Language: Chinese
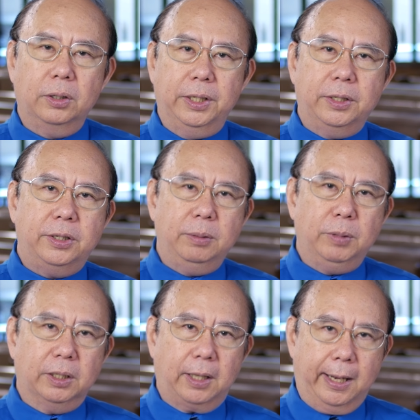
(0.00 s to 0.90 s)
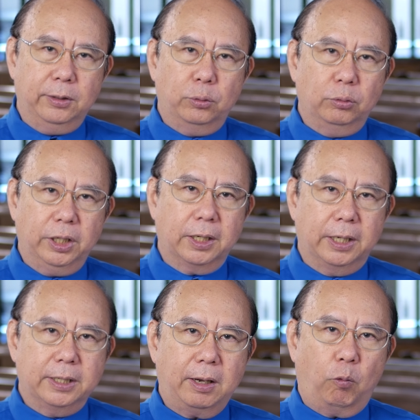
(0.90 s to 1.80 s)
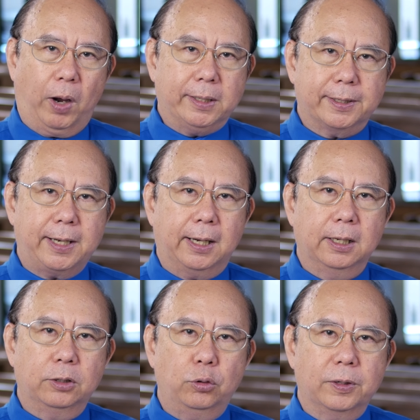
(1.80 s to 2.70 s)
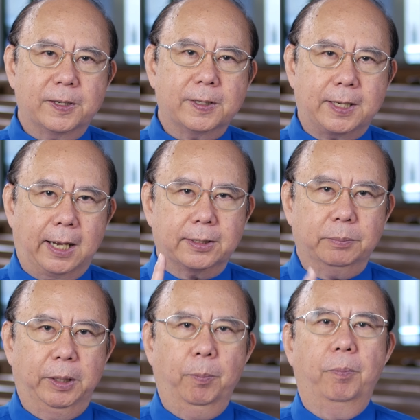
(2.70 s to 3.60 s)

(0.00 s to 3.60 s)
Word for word: 尼希米单独一个人在晚上去视察城门。